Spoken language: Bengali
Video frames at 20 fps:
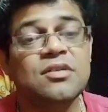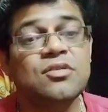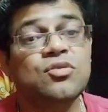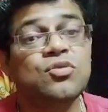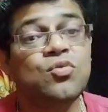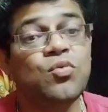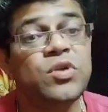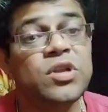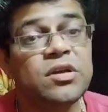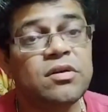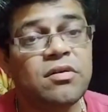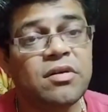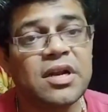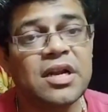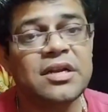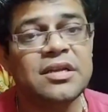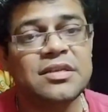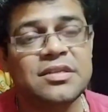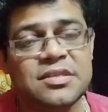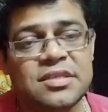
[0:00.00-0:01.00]
তৈরি করার
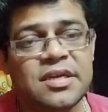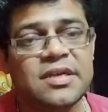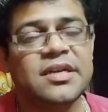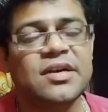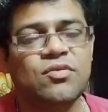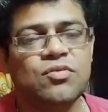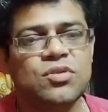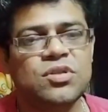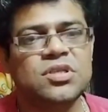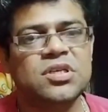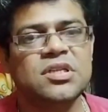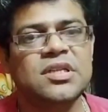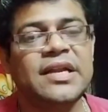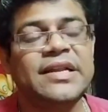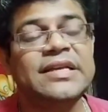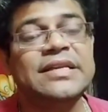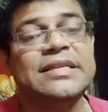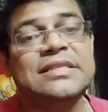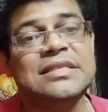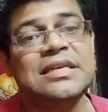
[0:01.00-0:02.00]
ইচ্ছেটা হচ্ছে তার
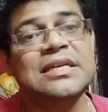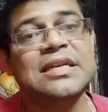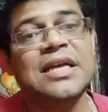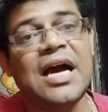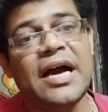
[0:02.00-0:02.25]
ইচ্ছেটা